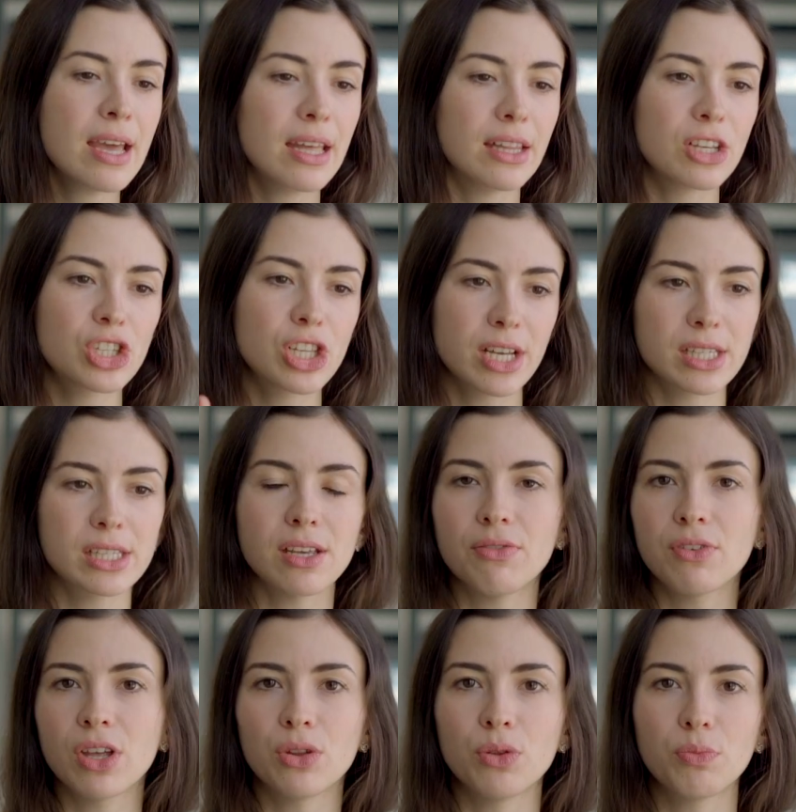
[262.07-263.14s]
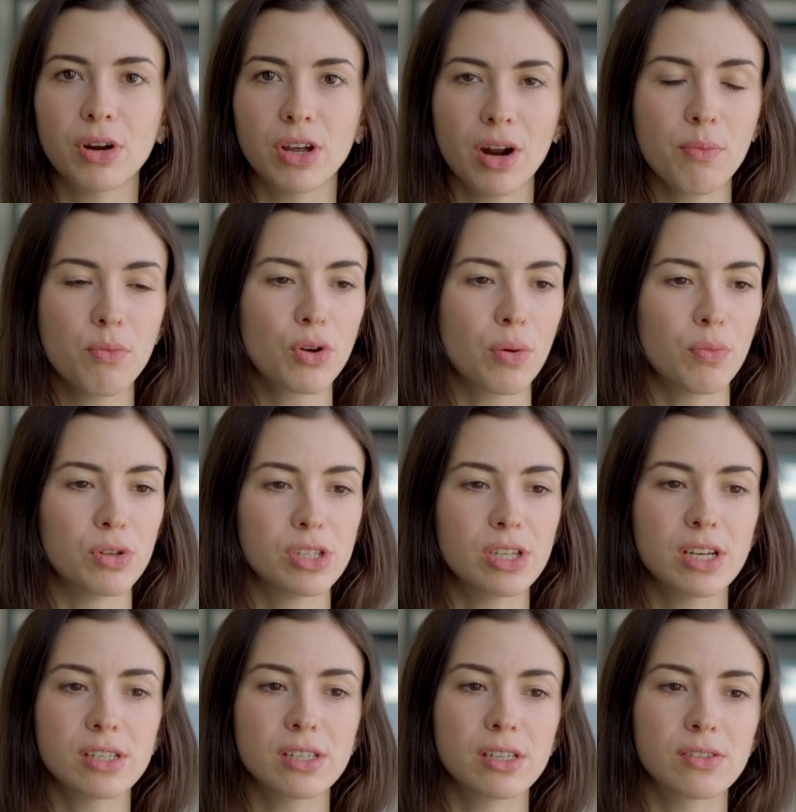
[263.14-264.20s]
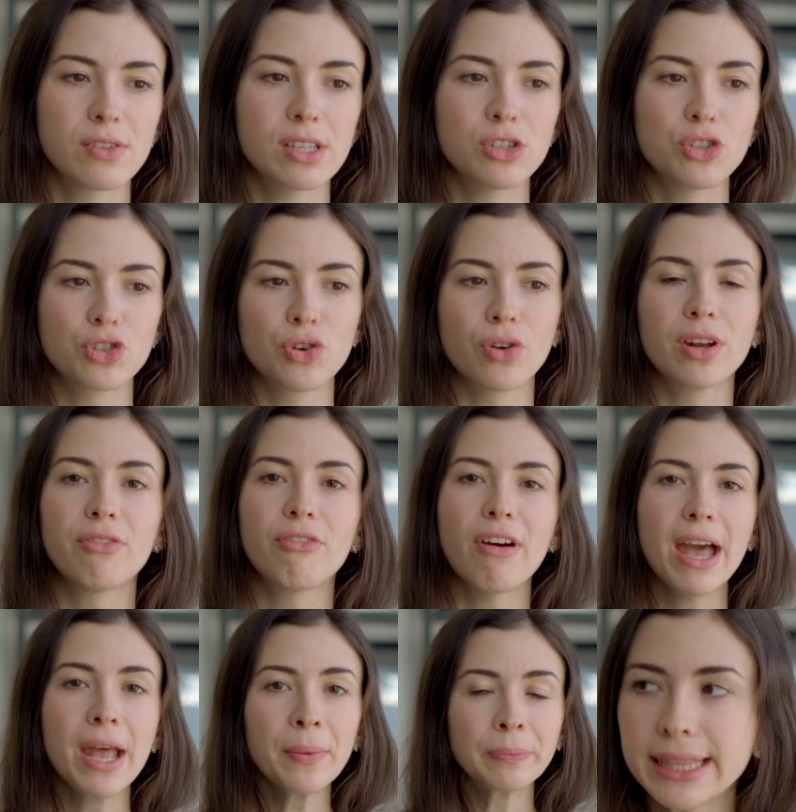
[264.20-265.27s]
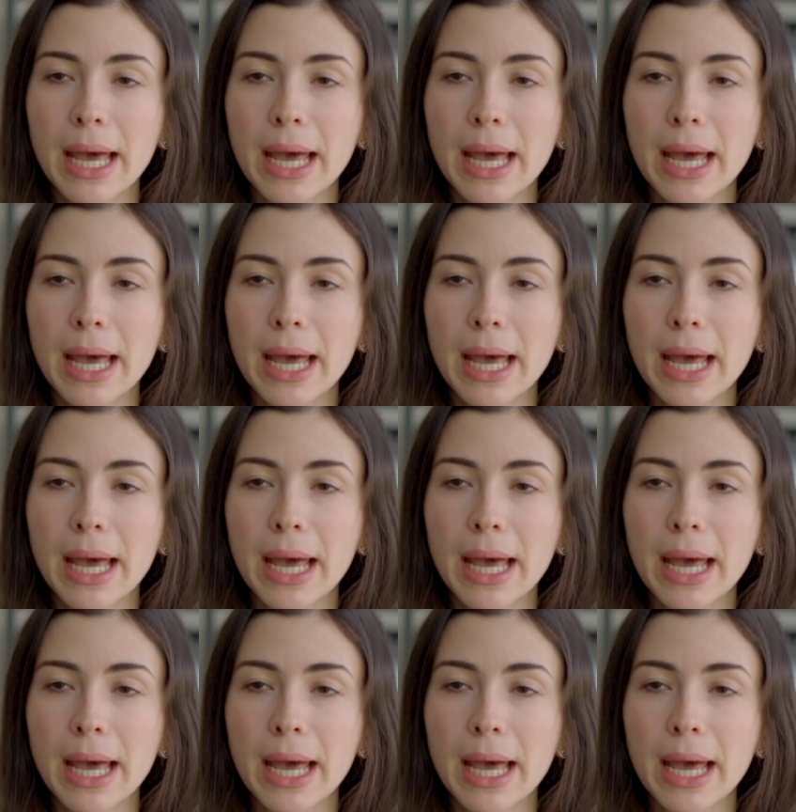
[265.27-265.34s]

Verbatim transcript: И нашла, кстати, офигенную программу, кому интересно, называется Chorify.